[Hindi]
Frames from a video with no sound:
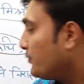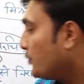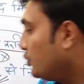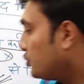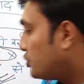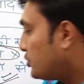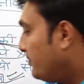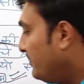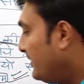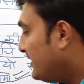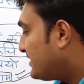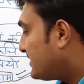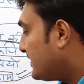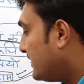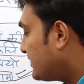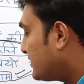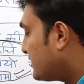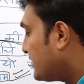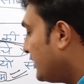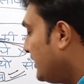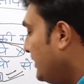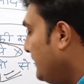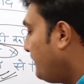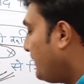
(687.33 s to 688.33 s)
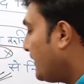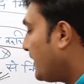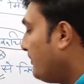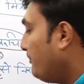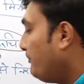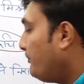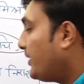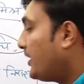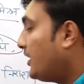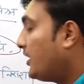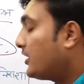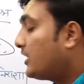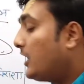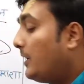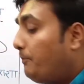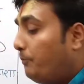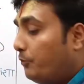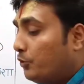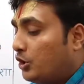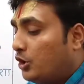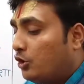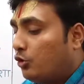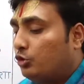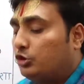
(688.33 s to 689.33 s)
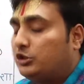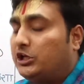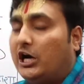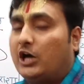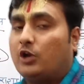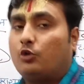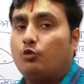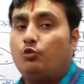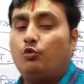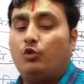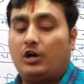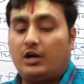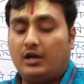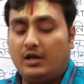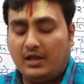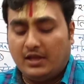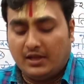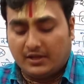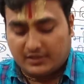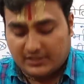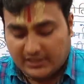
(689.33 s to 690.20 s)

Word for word: उसमें सतसई परंपरा का पुनरुद्धार हुआ